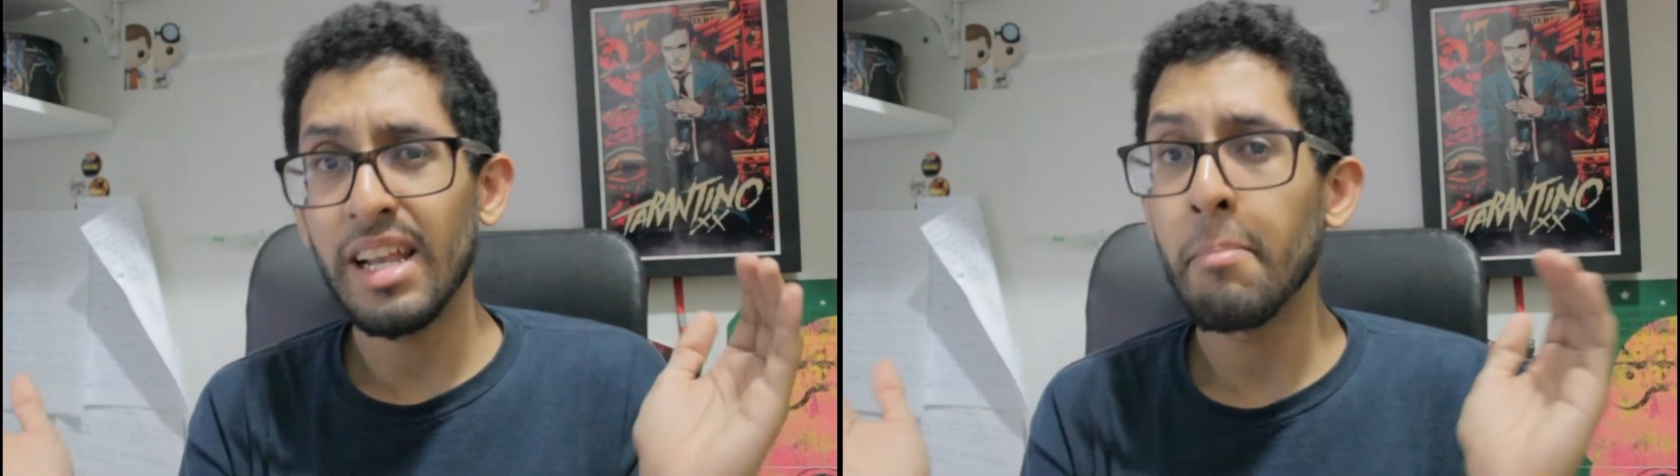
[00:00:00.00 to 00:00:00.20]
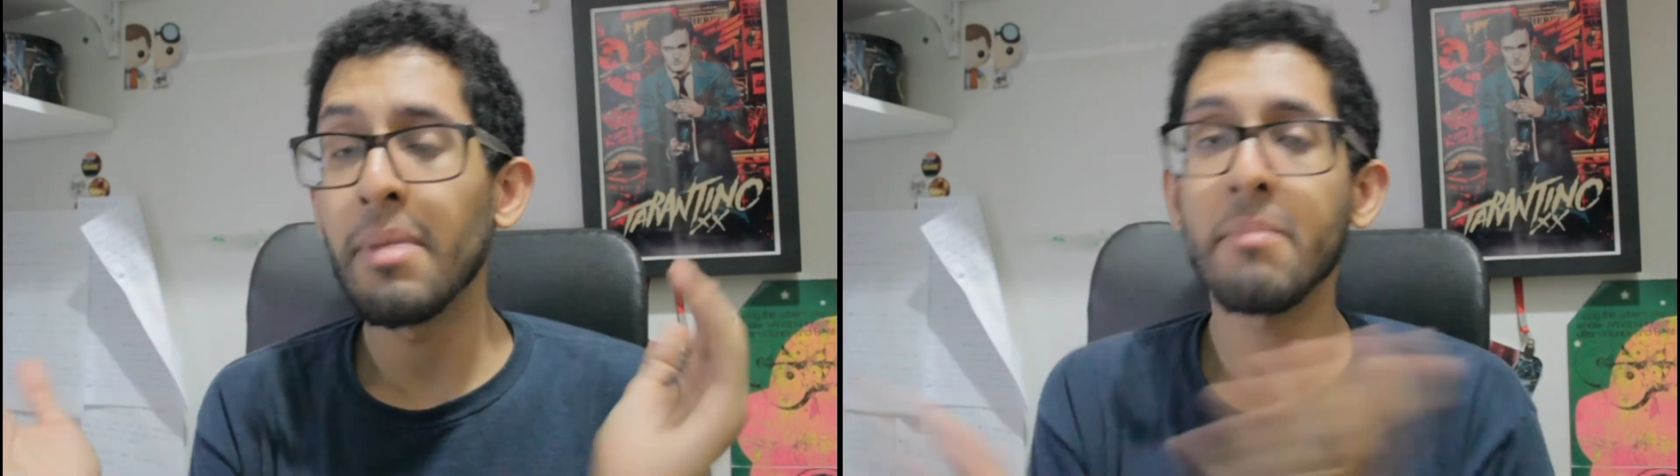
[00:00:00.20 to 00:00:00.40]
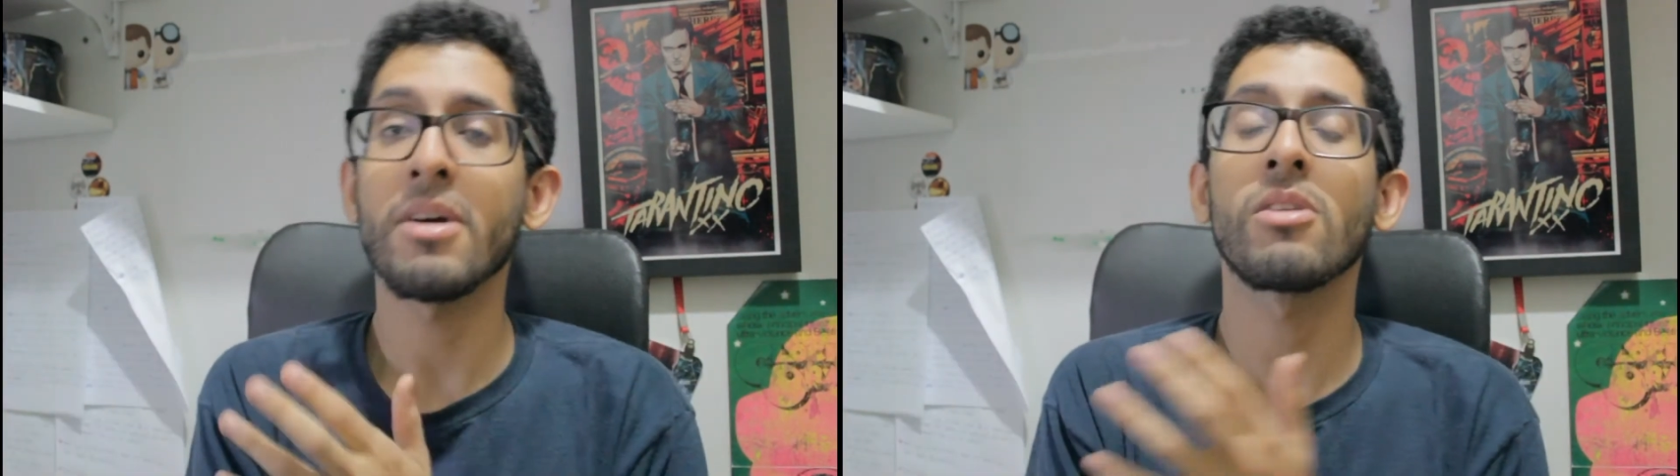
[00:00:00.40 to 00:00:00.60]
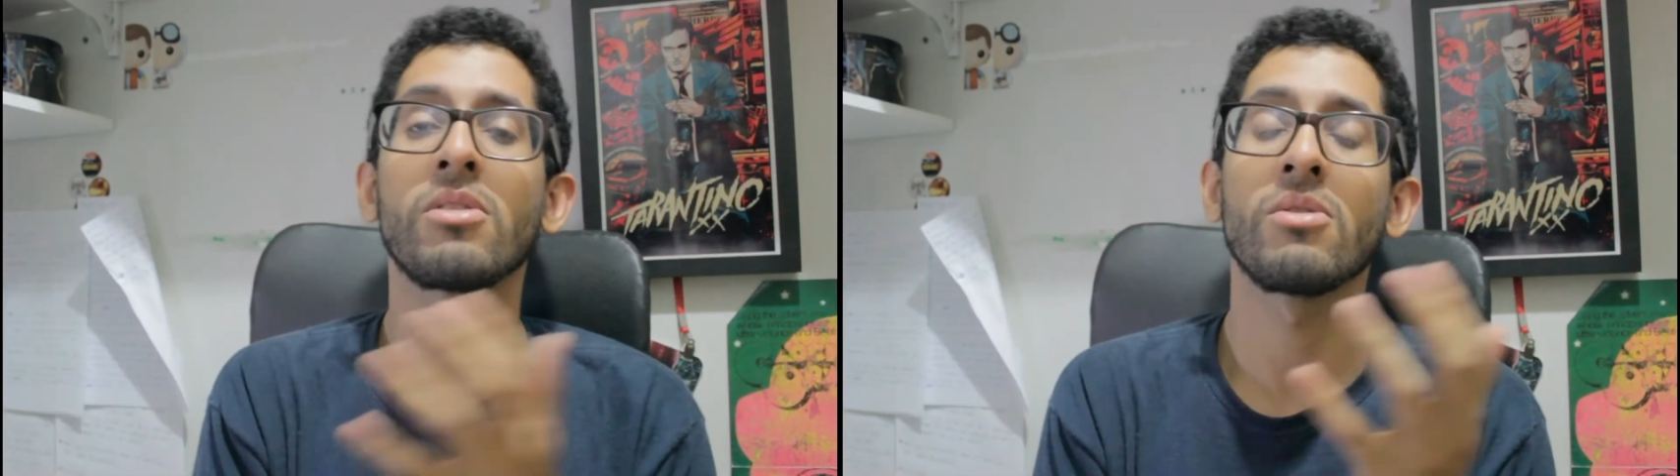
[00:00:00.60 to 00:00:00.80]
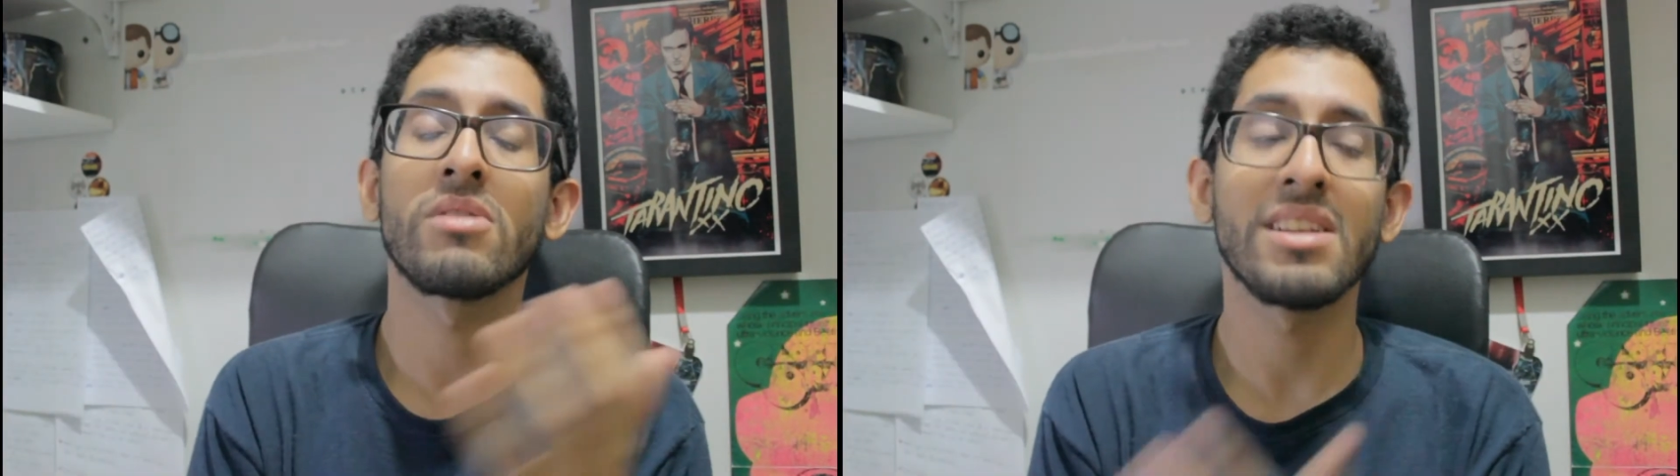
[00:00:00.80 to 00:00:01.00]
ele é bem maior
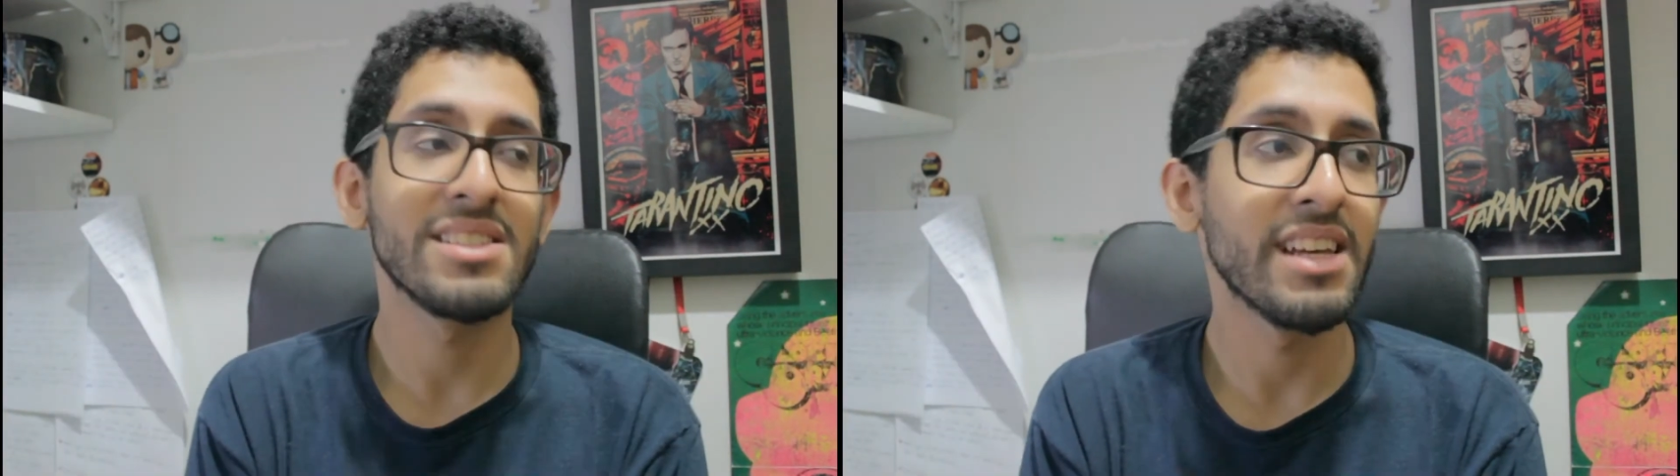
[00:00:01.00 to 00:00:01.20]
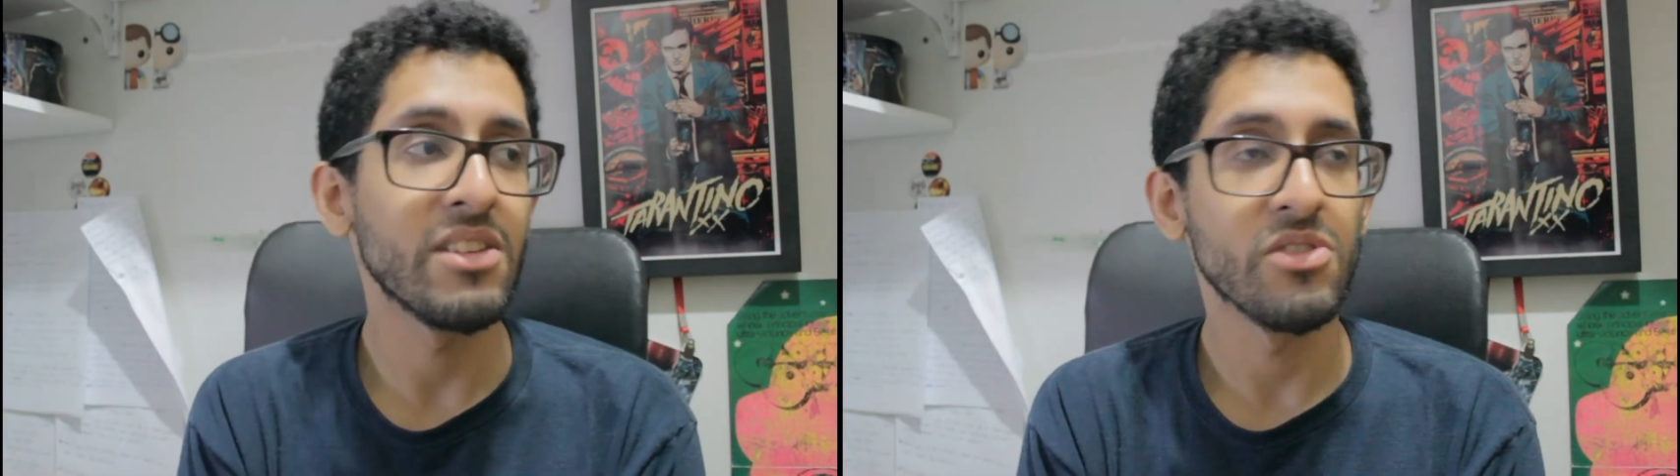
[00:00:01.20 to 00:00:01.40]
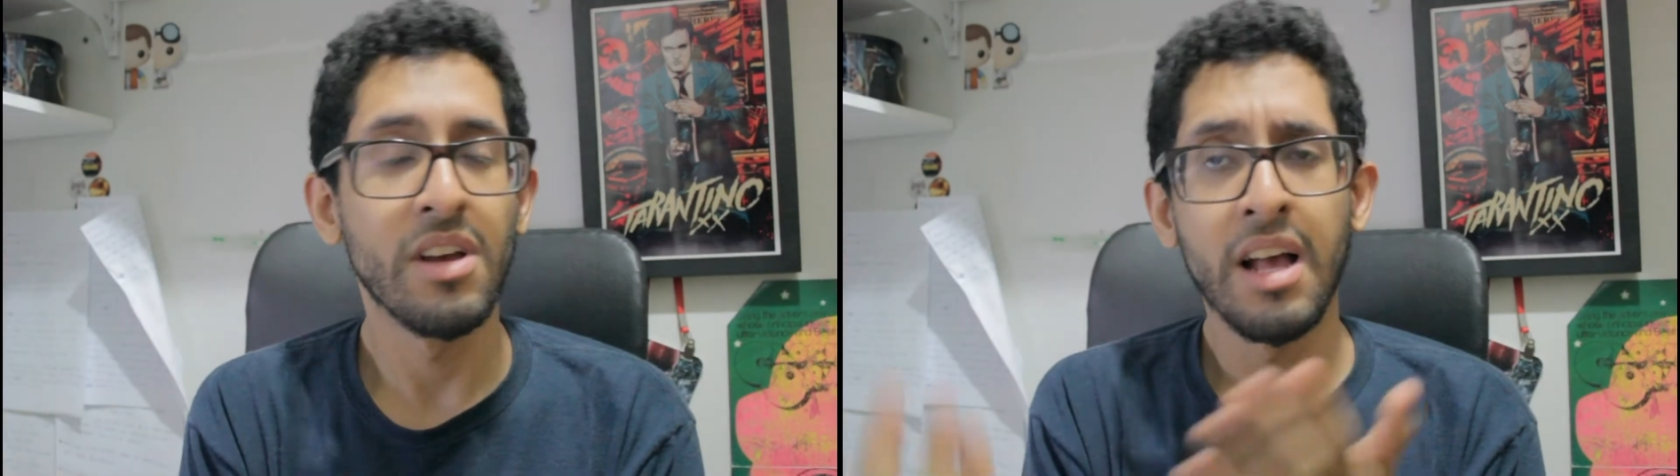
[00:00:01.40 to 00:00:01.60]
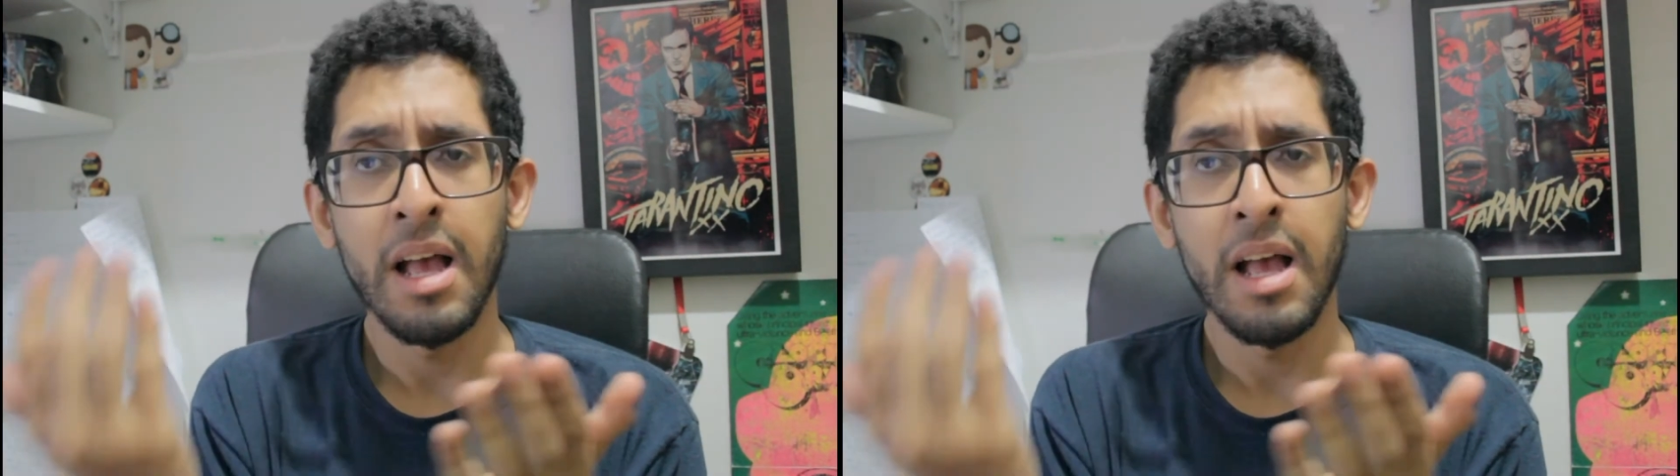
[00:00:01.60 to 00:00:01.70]
do que o 300.